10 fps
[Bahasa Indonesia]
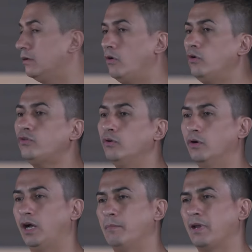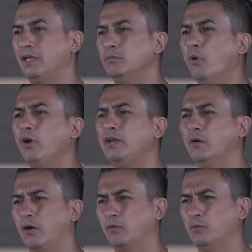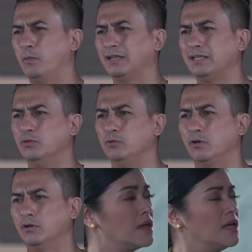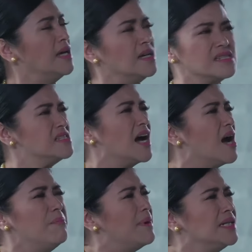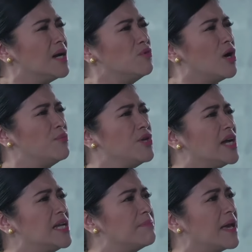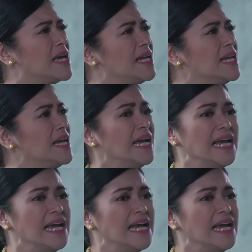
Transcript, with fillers: Kosong dong kamar dia boleh dong aku numpang tidur. Eh sejak kapan kamu gak punya adab kayak gini?